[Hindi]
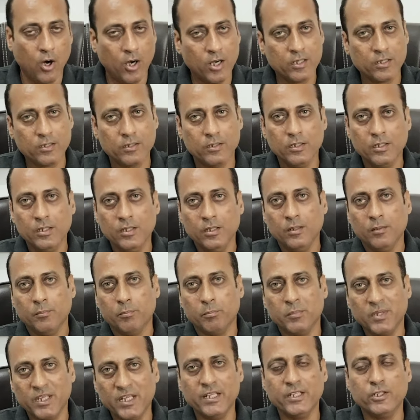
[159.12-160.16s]
और
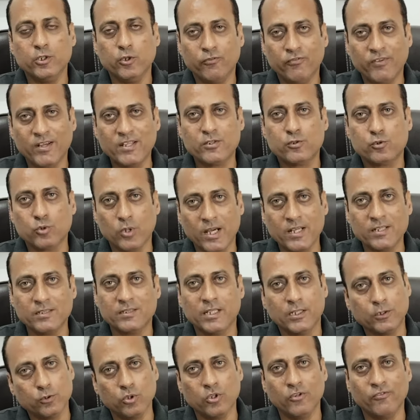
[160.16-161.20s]
मेरी जो फर्स्ट चॉइस
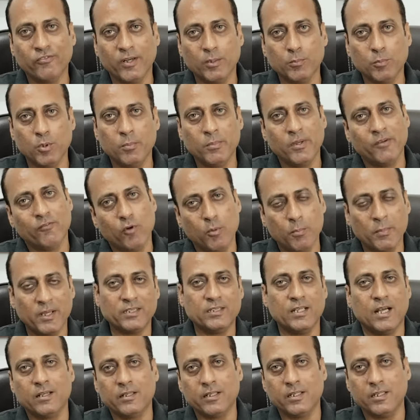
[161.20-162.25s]
है दोनों फिल्मों में वो
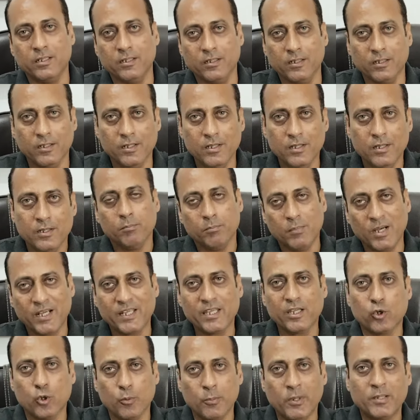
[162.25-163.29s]
मैदान ही है
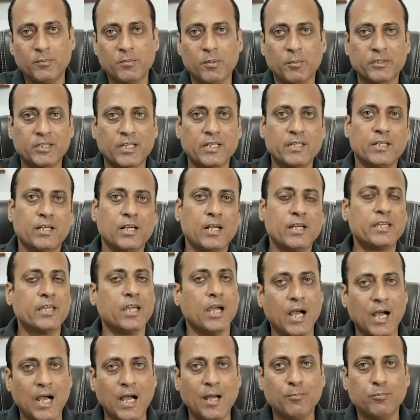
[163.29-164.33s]
बाकी कमेंट में बताइएगा कि
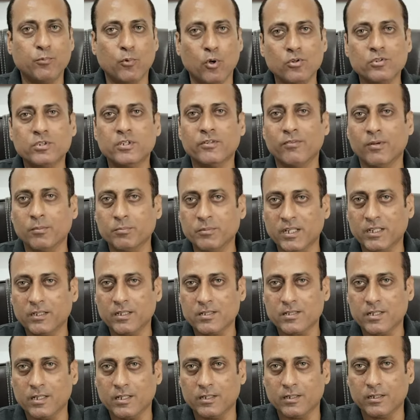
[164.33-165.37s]
आप कौन सी फिल्म देखना
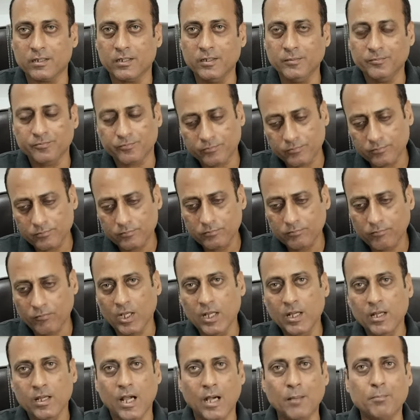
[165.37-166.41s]
चाहेंगे
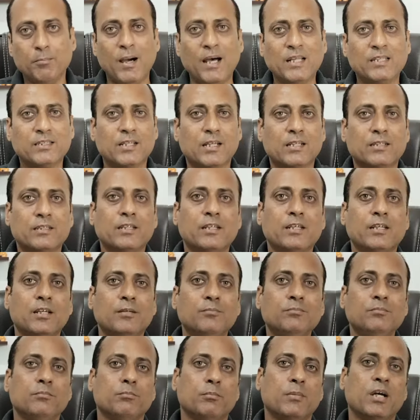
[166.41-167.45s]
अब बात करते हैं
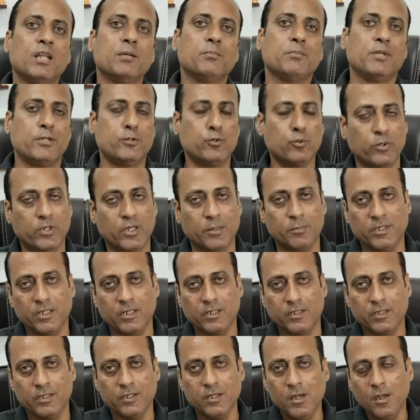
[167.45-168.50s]
हम बड़े मियाँ छोटे मियाँ
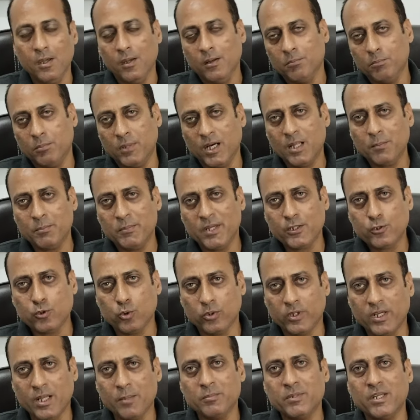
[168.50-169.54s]
की बड़े मियाँ
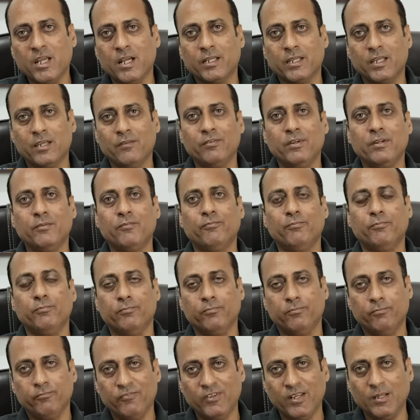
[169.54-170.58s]
छोटे मियाँ की भी
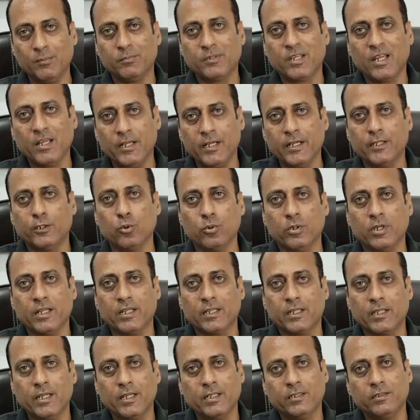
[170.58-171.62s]
फिल्म के हिट होने
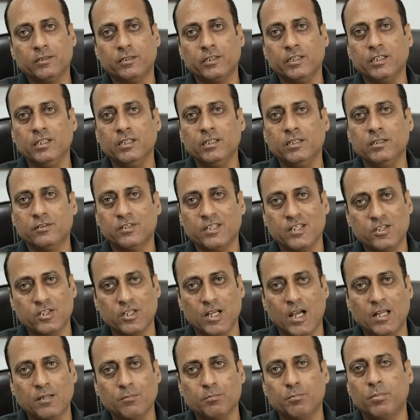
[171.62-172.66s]
के तीन से
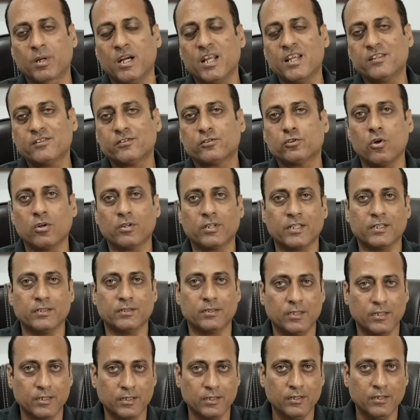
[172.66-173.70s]
चार बड़े स्ट्रॉन्ग
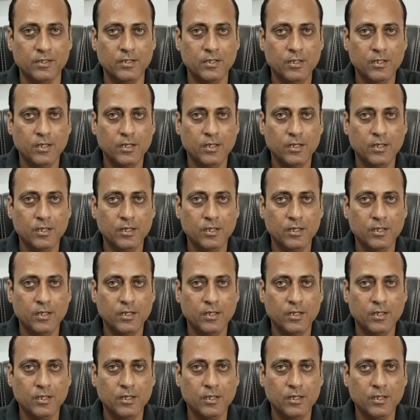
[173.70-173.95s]
रीज़न हैं